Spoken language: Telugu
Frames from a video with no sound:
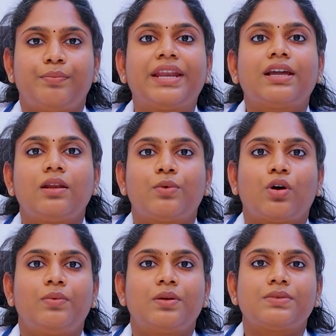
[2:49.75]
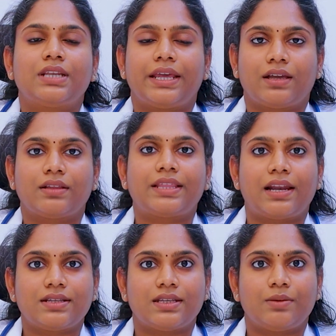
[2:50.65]
మెడికల్ ప్రాబ్లమ్స్ లైక్
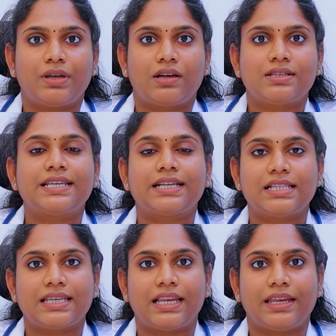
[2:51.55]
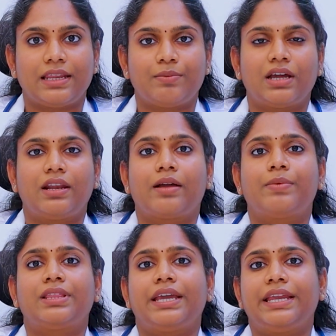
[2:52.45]
థాలసీమియా సికిల్ సెల్ ఎనీమియా
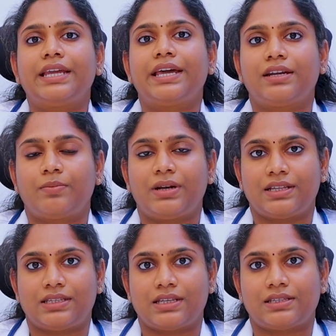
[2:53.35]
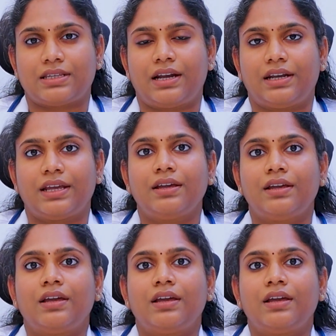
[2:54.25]
లేకపోతే ఇన్హెరిటబుల్ డిజీజ్ అంటే